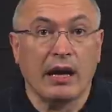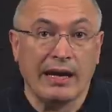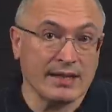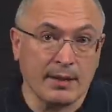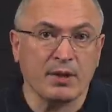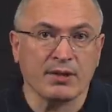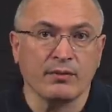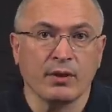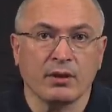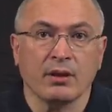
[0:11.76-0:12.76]
а я
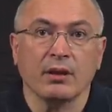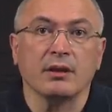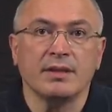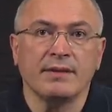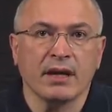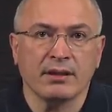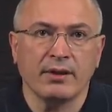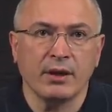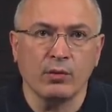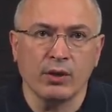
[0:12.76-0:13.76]
записываю это 9
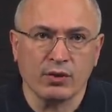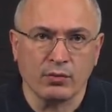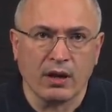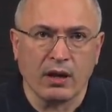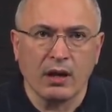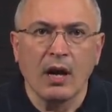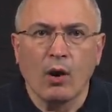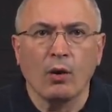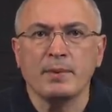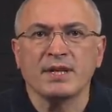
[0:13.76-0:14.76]
июля с утра,
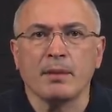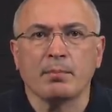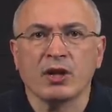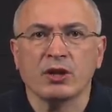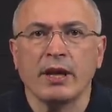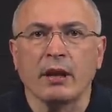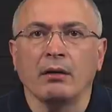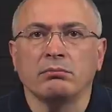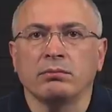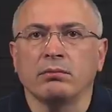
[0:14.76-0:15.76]
обыски прошли
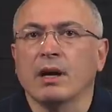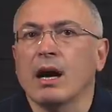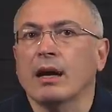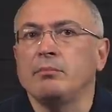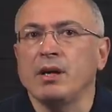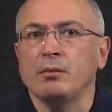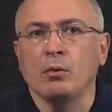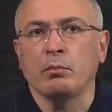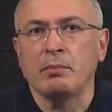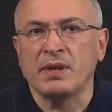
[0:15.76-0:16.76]
как
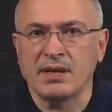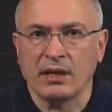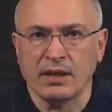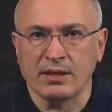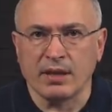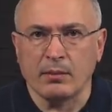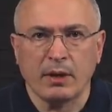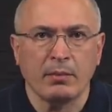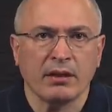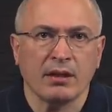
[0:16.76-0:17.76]
минимум по пяти адресам.
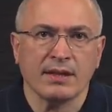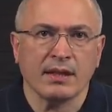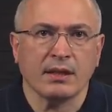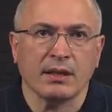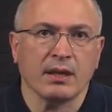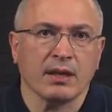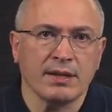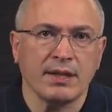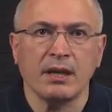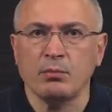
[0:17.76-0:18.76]
Ребята из «Открытой России»,